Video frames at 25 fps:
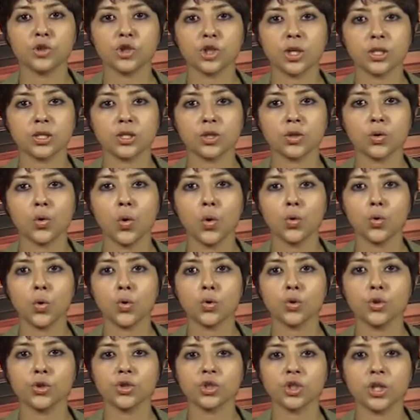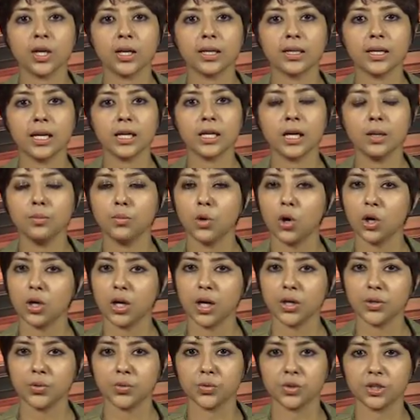प्रशंसकों को खुश करने का
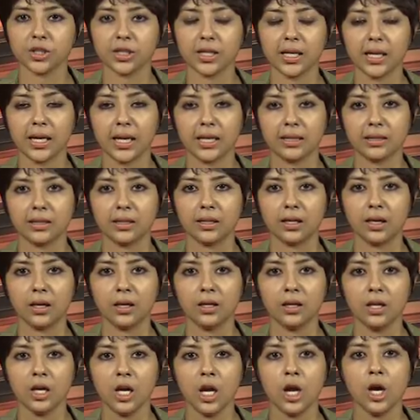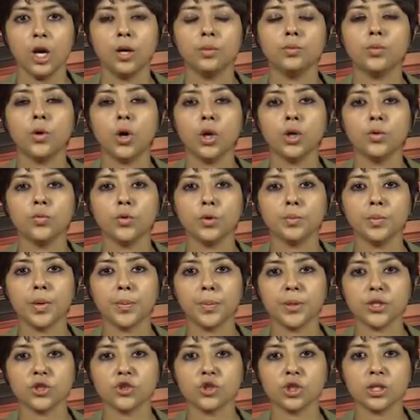मौका ढूंढते रहते हैं बॉलीवुड में
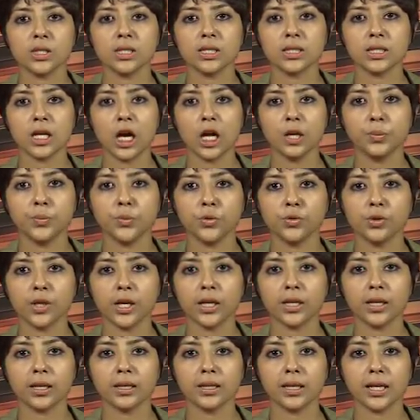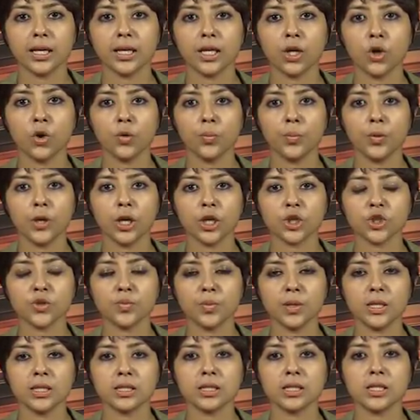25 साल पूरे करने के
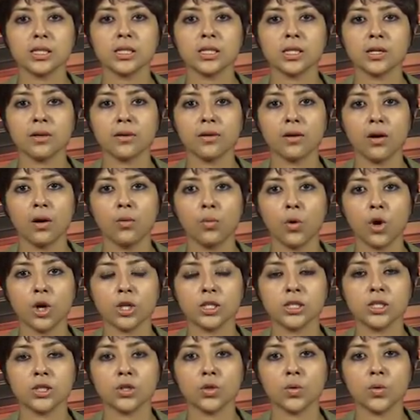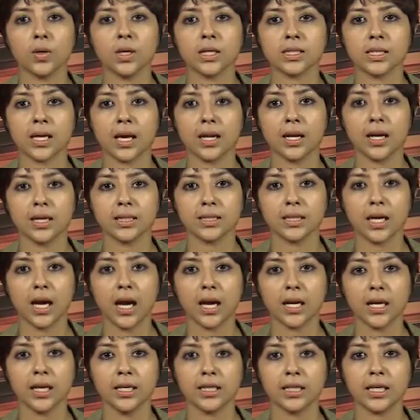उपलक्ष्य में जी सिने अवार्ड
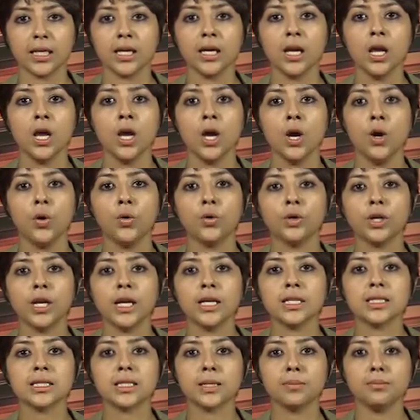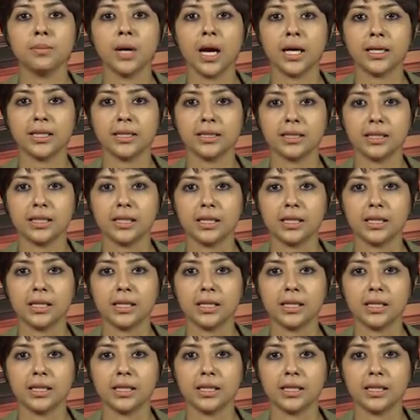2018 ने उन्हें सम्मानित